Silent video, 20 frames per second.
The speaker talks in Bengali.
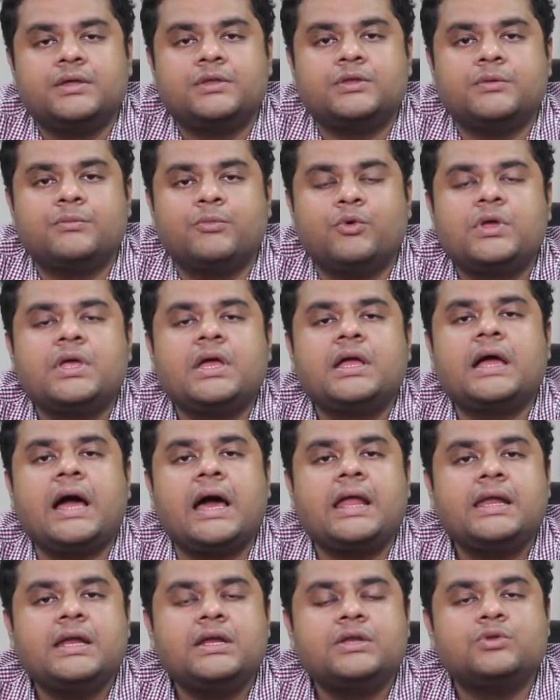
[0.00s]
তো মুখে
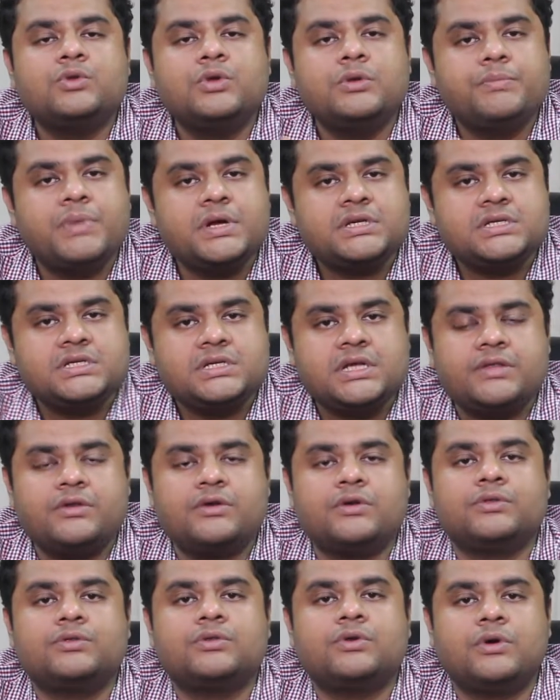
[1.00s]
গালের দুই পাশে
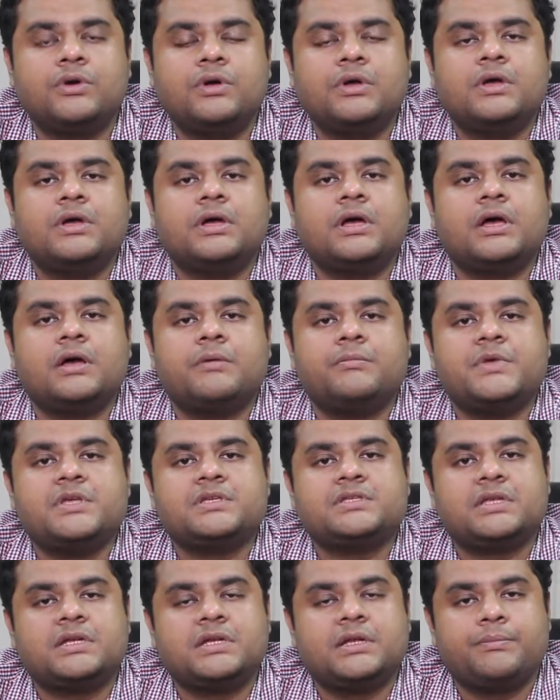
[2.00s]
সাধারণত
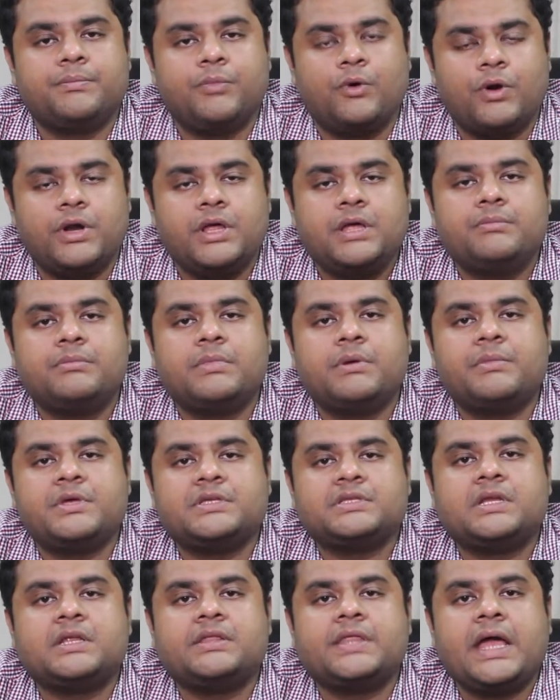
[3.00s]
মেস্তাটা পড়ে বা
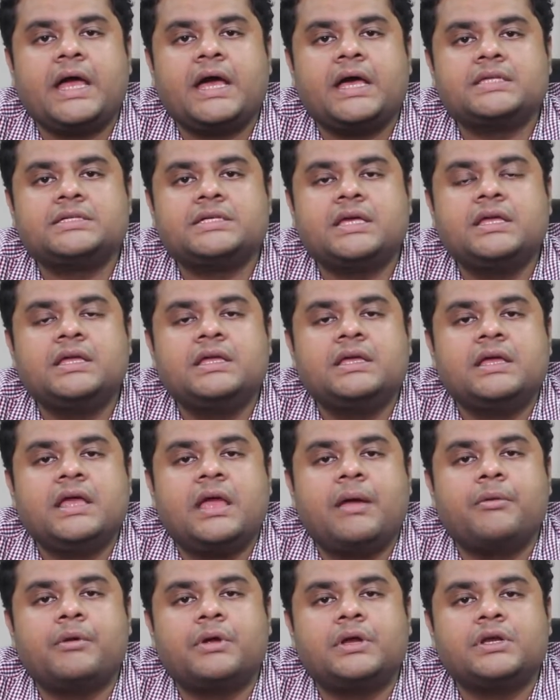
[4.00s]
মেস্তাটা দেখা যায়
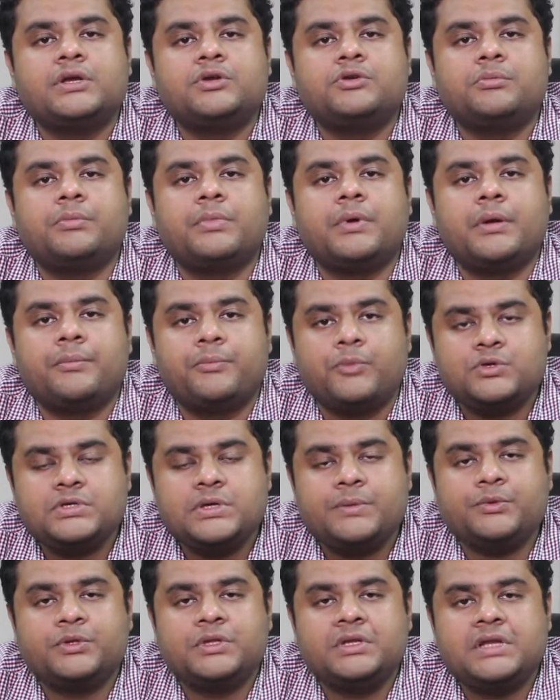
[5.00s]
এবং এটি একটু
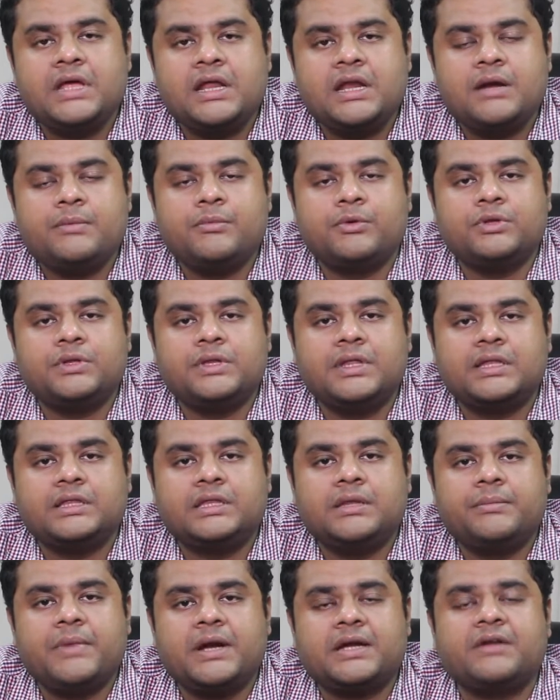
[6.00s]
প্রজাপতির ডানার মতো
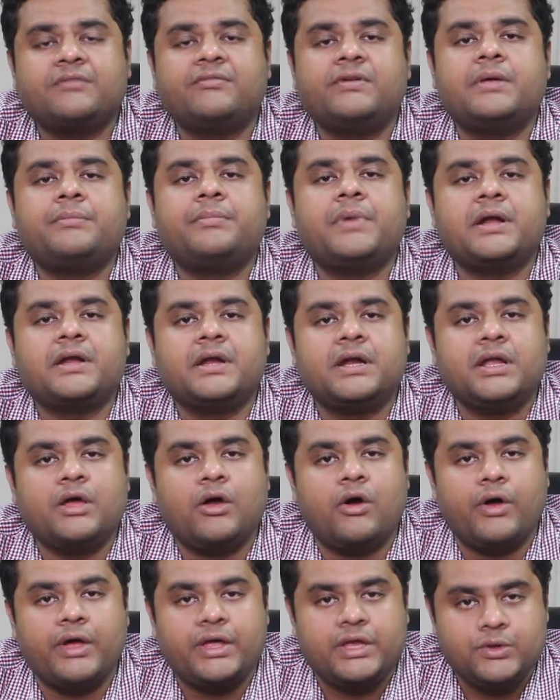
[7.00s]
দেখতে বাটারফ্লাই প্যাটার্নে
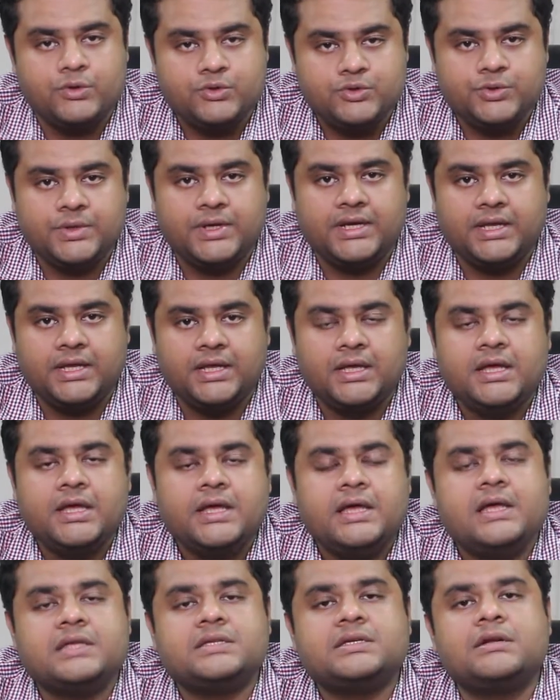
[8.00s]
হয় ইউজুয়ালি
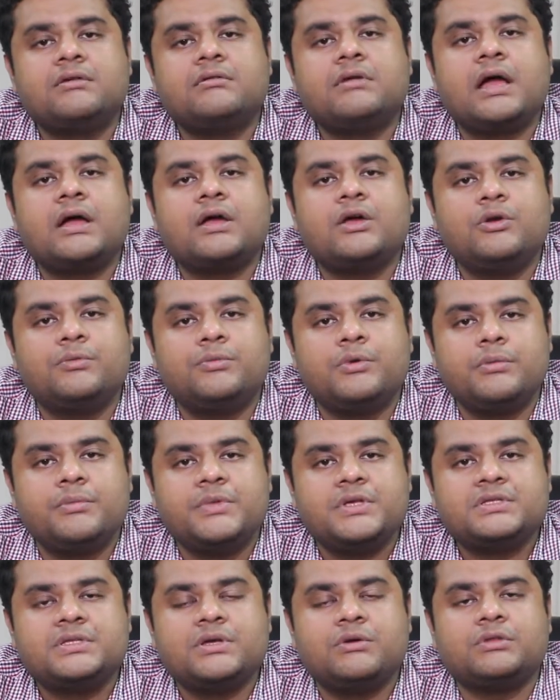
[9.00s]
এছাড়াও নাকের উপরে
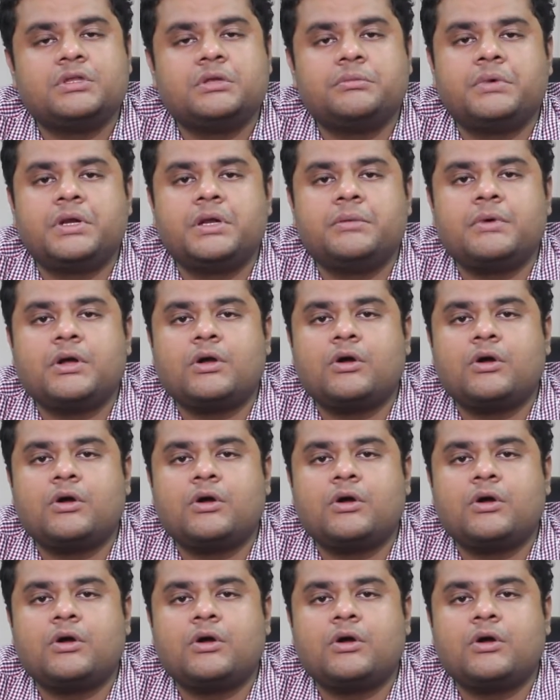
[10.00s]
মেস্তা হতে পারে বা